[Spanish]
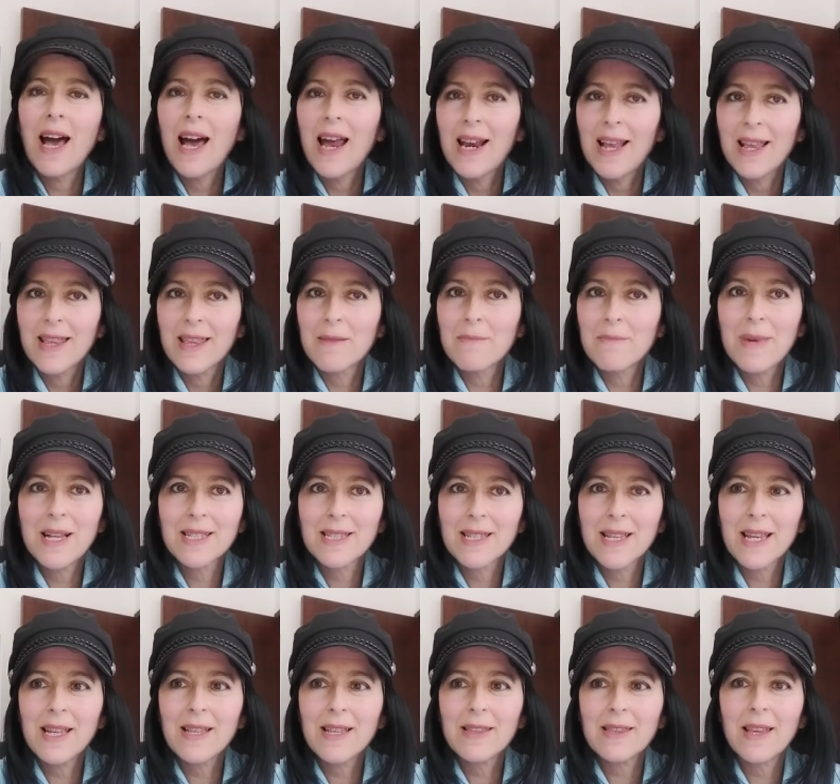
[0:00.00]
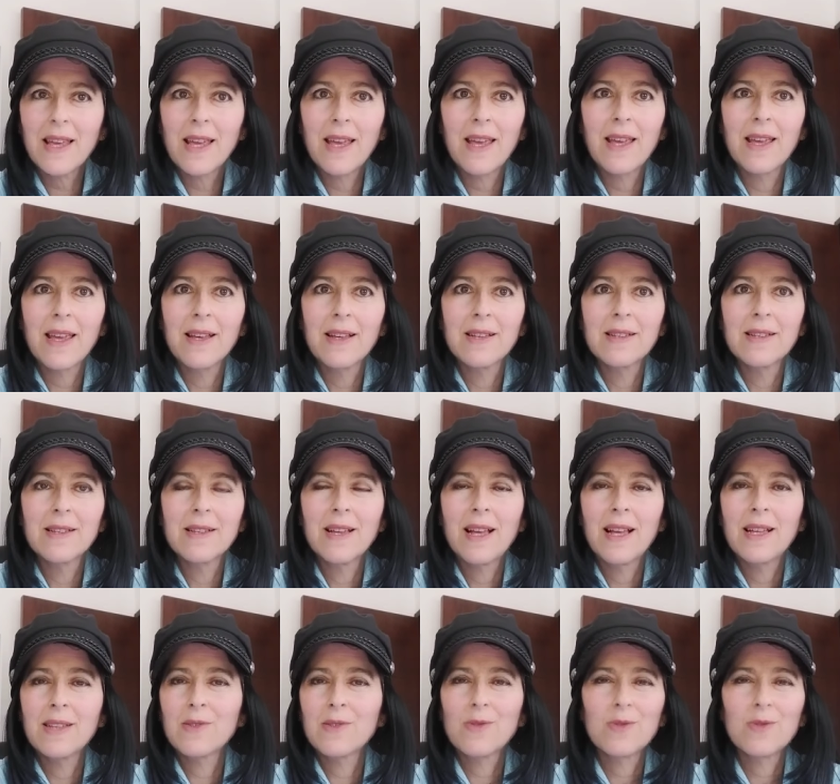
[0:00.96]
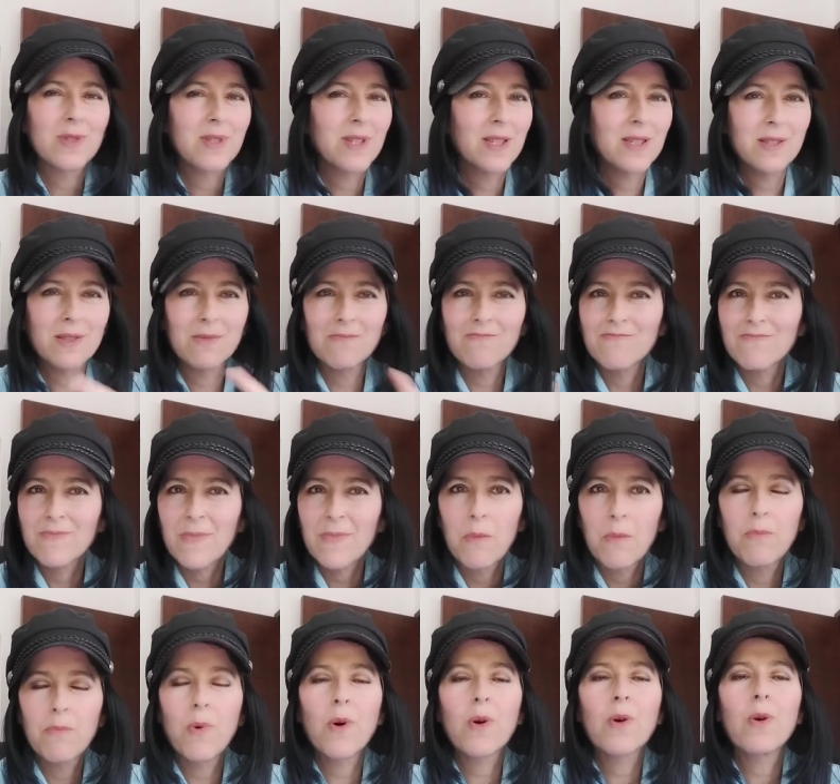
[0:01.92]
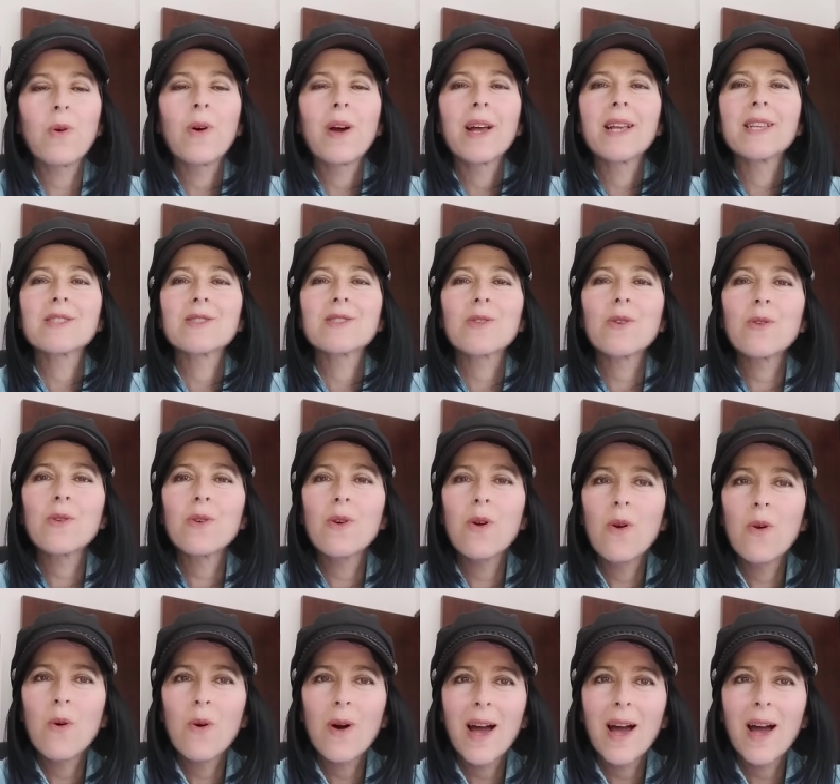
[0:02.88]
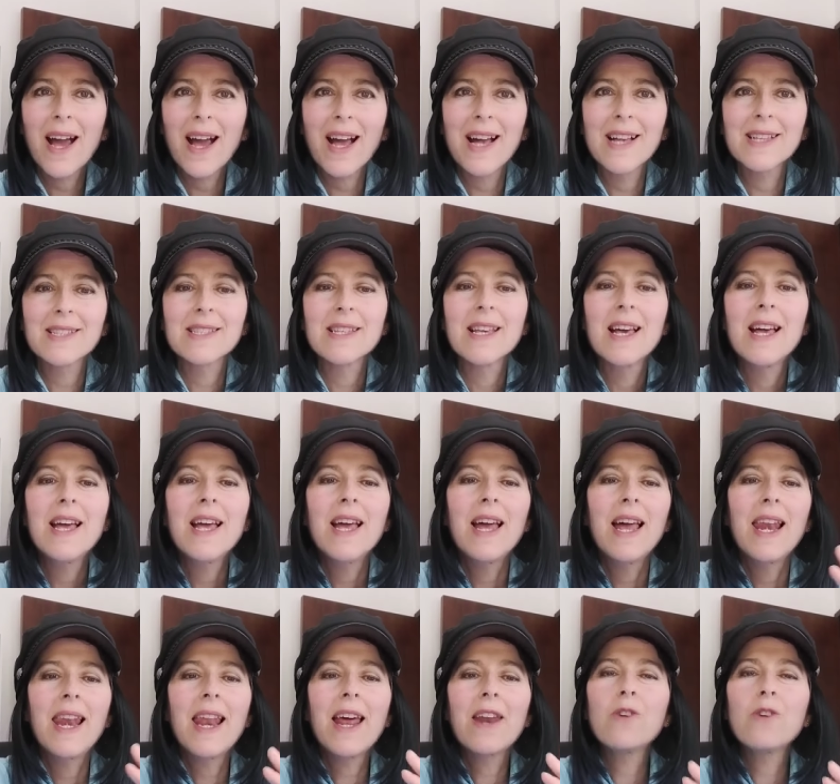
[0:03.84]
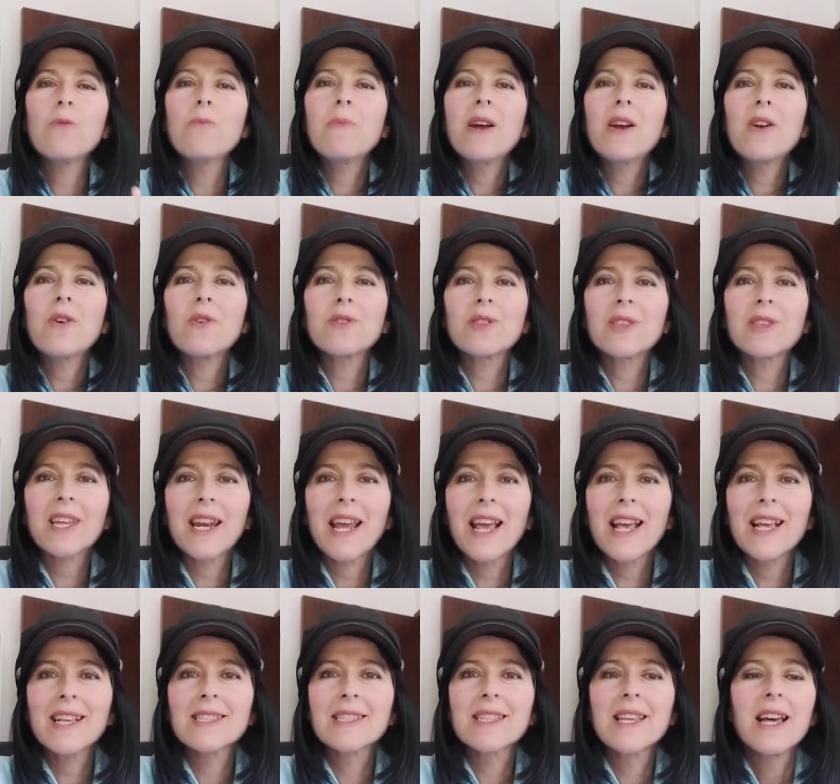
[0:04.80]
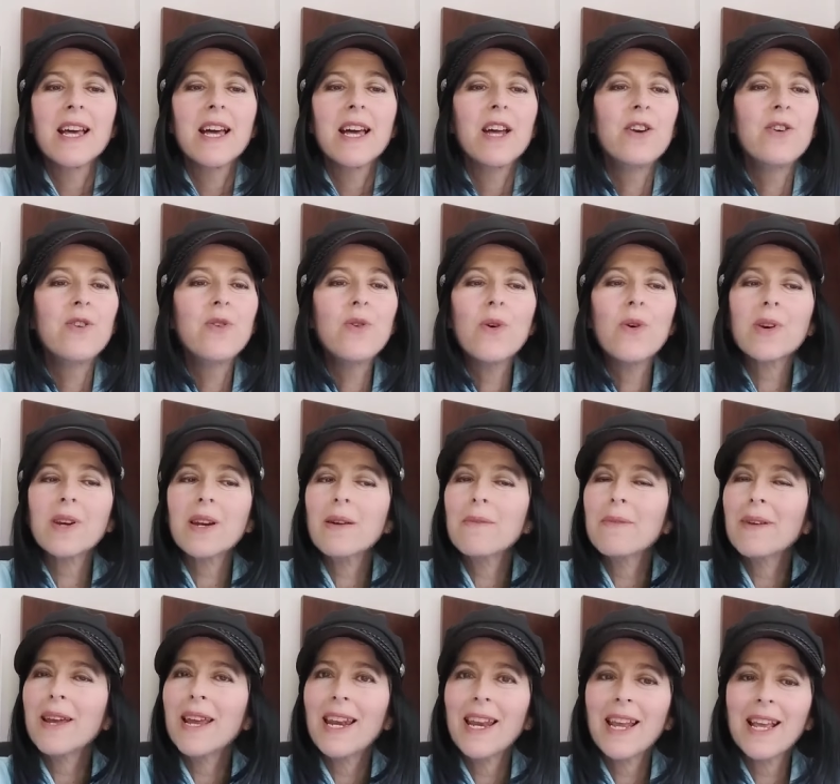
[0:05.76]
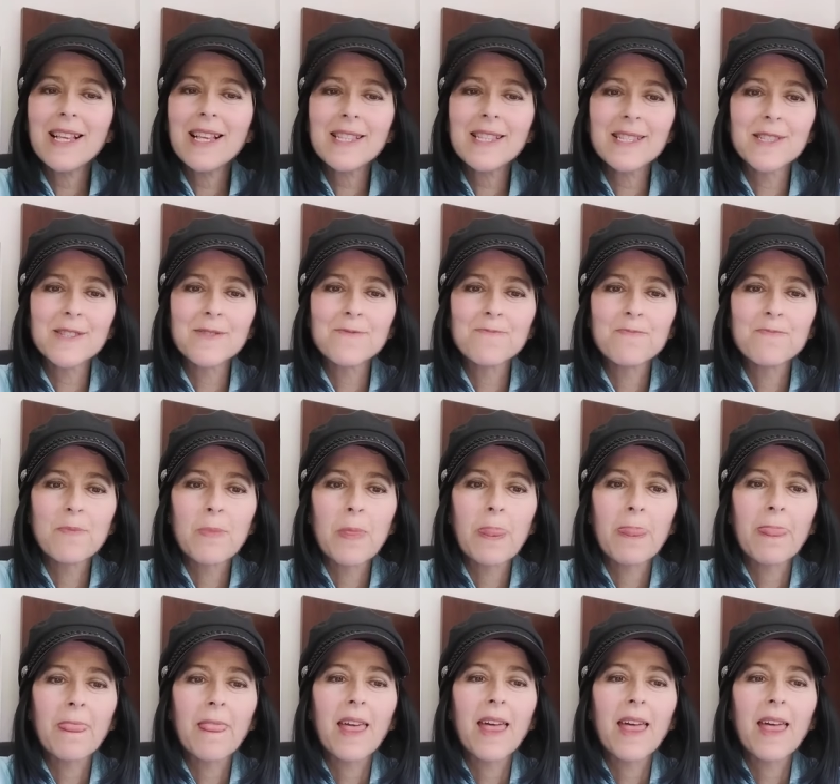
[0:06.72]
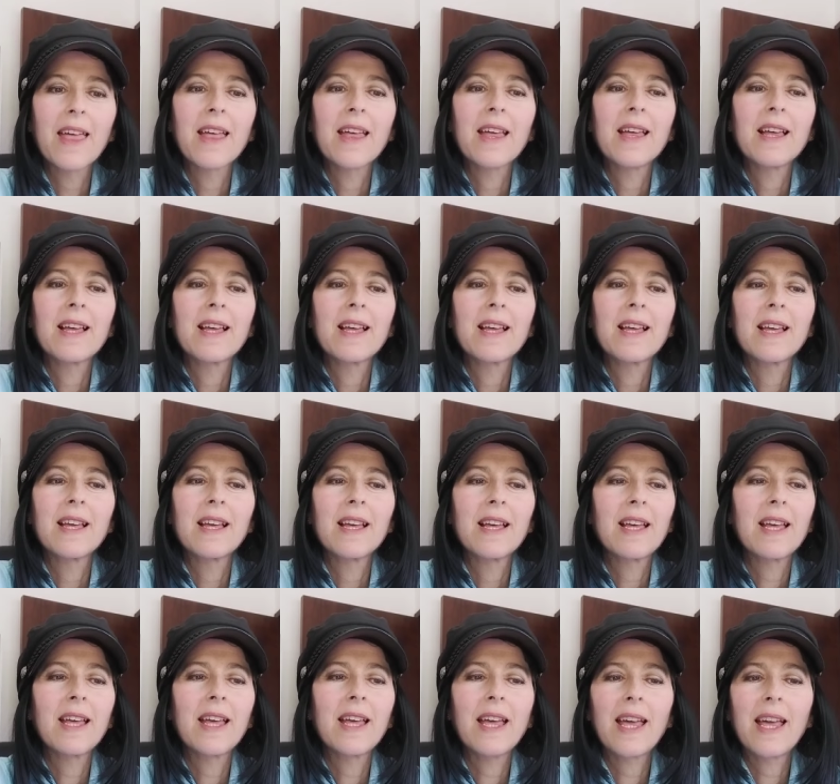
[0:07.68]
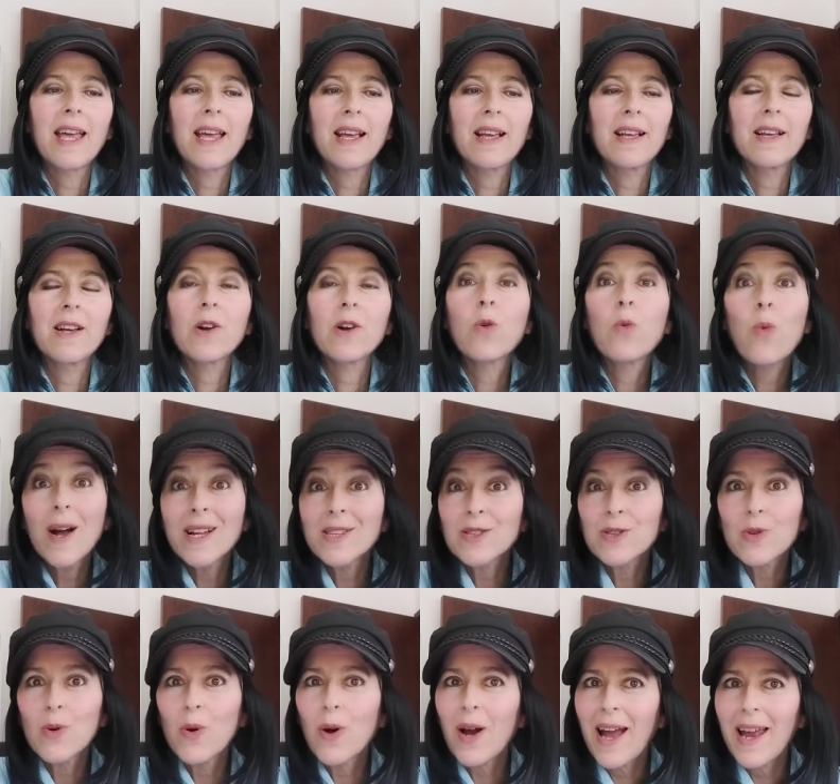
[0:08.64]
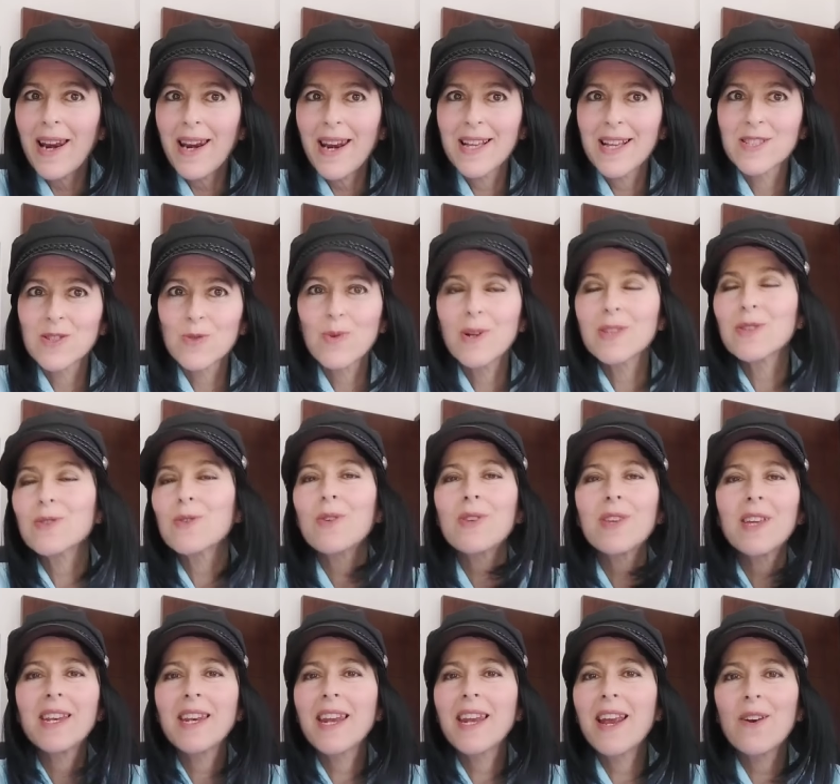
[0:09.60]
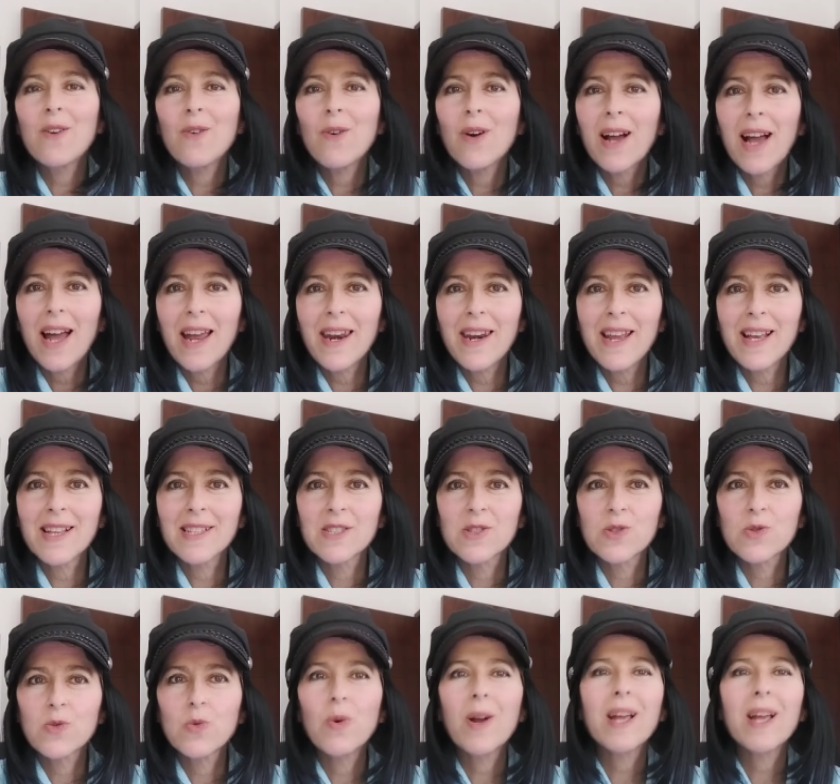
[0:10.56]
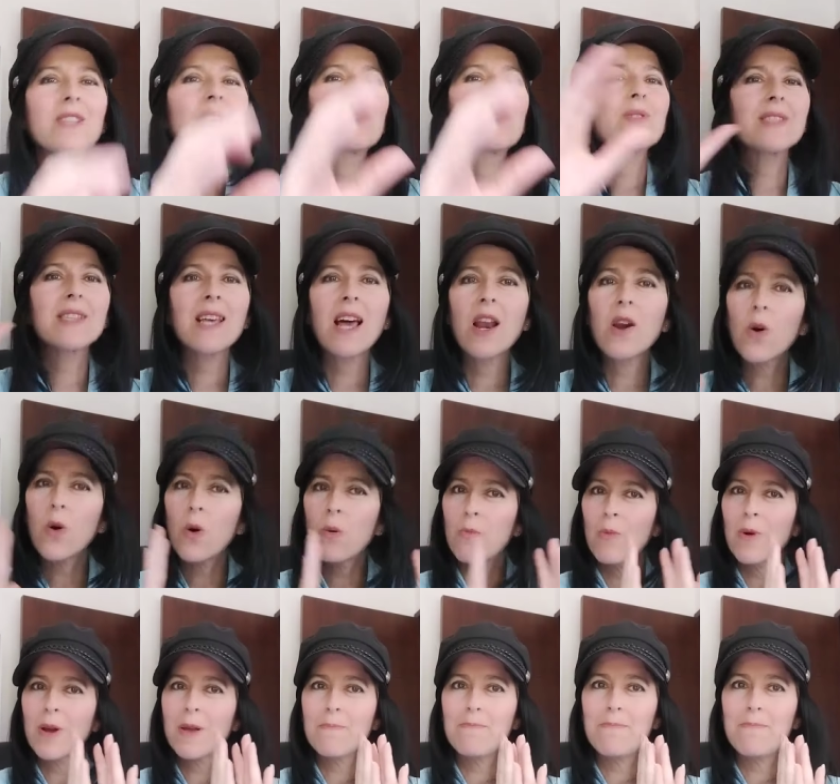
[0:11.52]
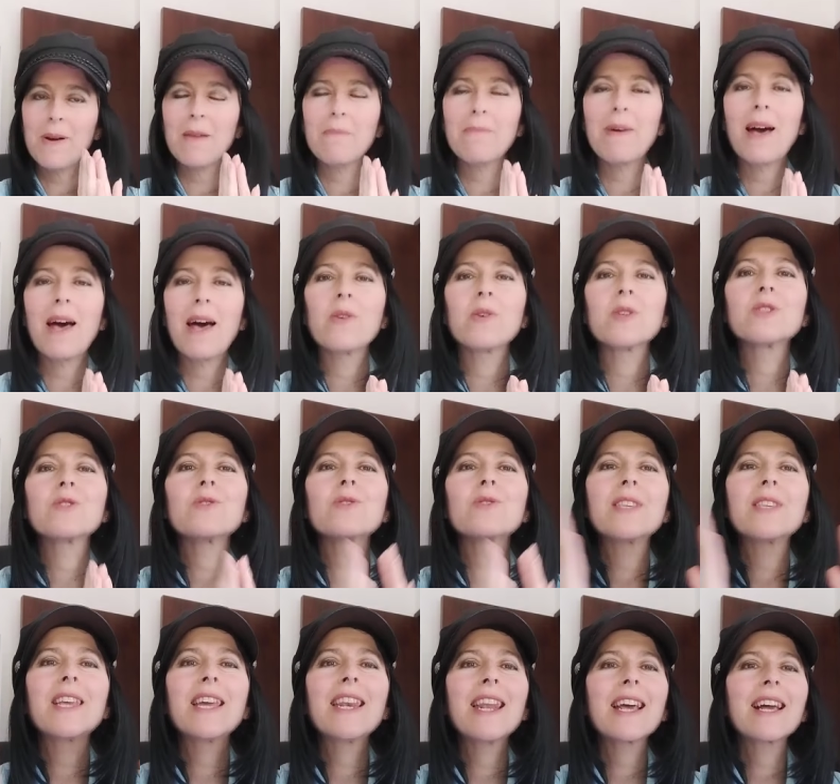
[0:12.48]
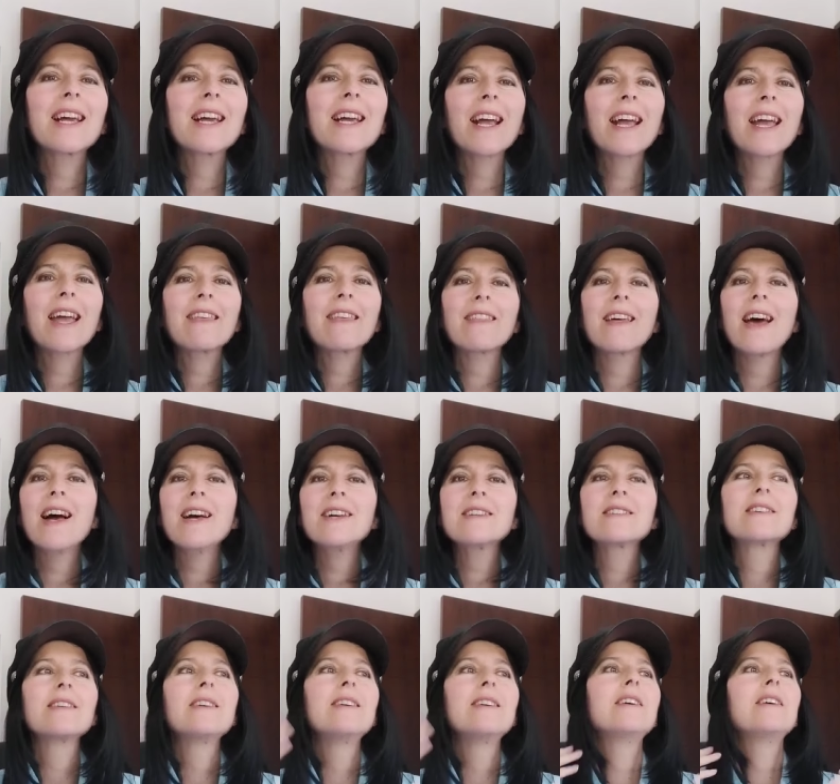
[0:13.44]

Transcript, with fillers: a la demás gente. Entonces, tampoco, esto no lo hagas. La número tres, no reveles eh, cuánto ganas, cuánto dinero ganas tú. Eso es algo muy privado, eso tiene que quedar